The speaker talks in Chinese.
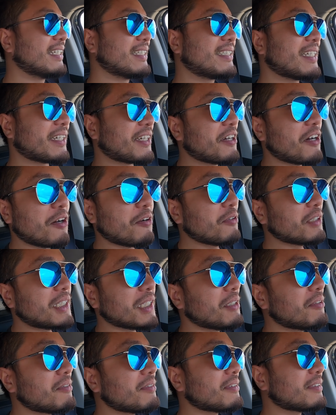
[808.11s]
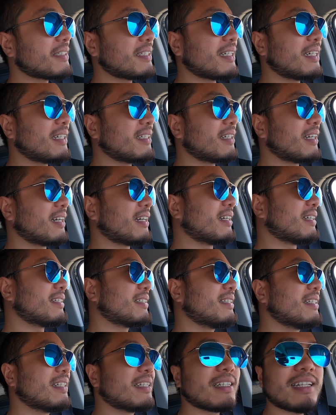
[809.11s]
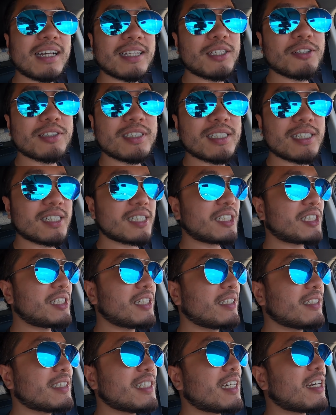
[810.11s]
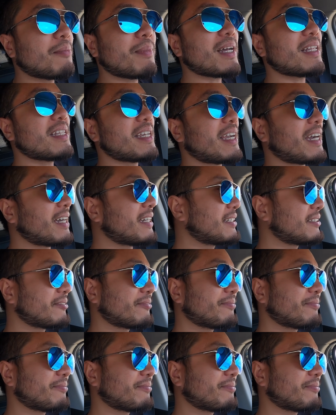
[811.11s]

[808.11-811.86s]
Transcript: 整个欧洲哎呀那都是信日耳曼的呀。